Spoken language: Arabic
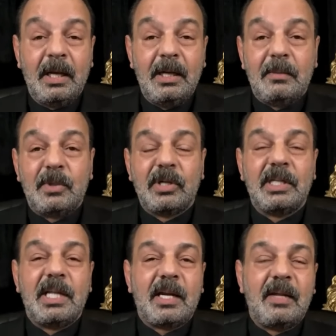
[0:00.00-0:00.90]
الامور
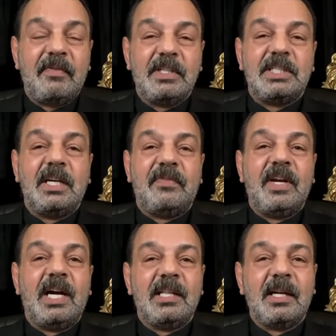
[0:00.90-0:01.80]
الدرنفيسيه
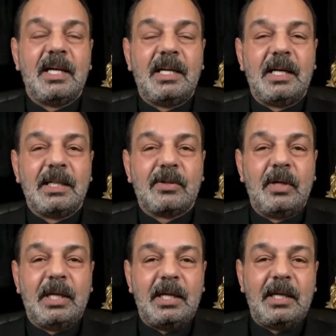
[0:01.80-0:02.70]
في هذه القناه
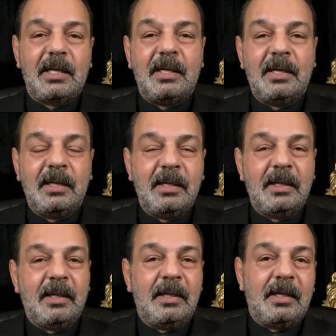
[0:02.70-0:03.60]
كلها
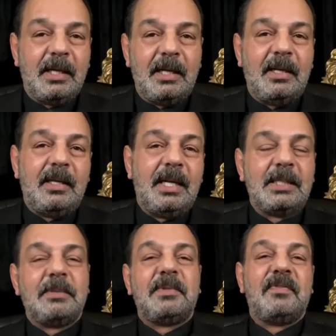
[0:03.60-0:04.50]
يعني
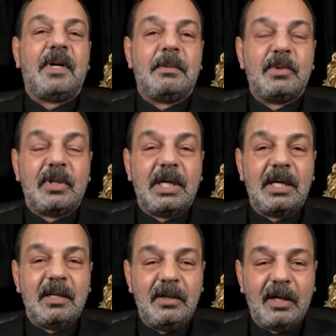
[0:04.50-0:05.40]
لازم
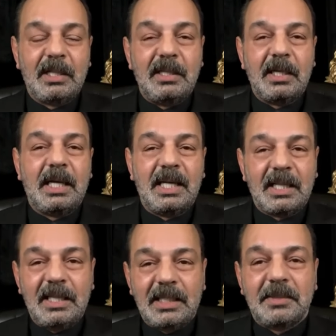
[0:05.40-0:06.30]
تفهموها لغه
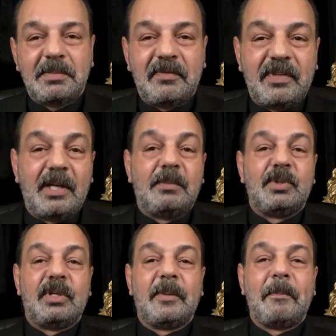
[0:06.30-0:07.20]
القناه لازم
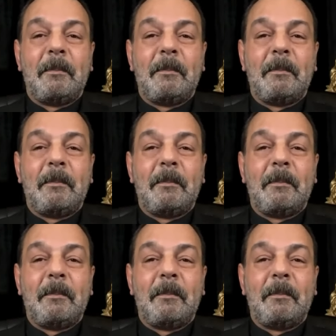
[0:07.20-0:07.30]
تفتهموها